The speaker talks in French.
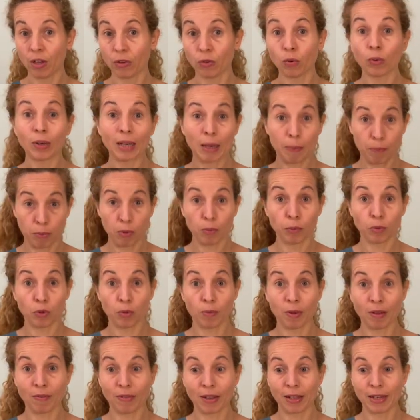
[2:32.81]
Donc les paumes de
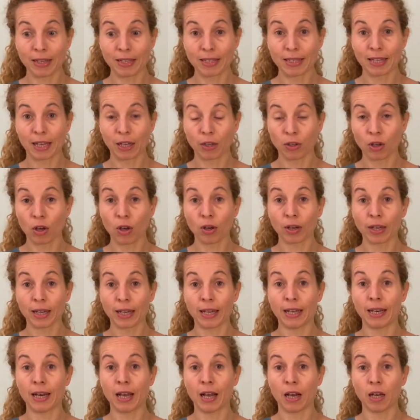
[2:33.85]
main vers l'extérieur
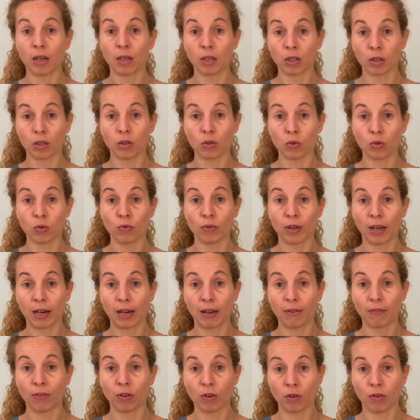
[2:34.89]
et là, couvert
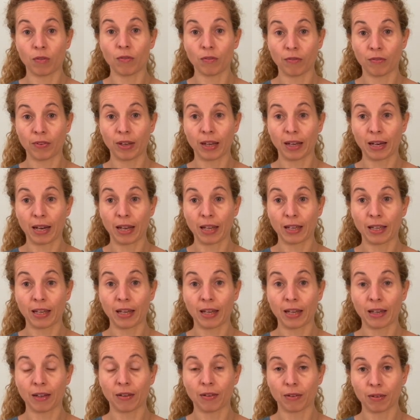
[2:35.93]
l'avant, vers
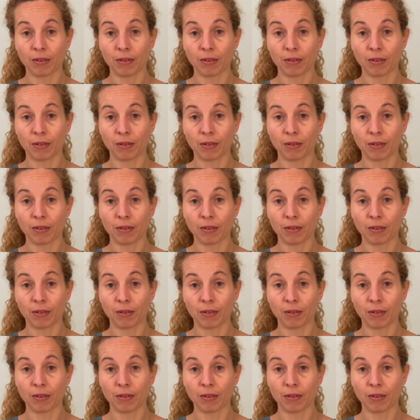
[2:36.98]
l'arrière,